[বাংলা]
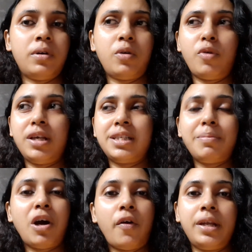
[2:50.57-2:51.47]
হয়েছে
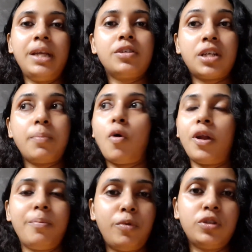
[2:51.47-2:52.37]
বা হয়নি সেটা পরে
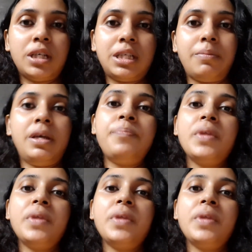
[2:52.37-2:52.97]
বোঝা যাবে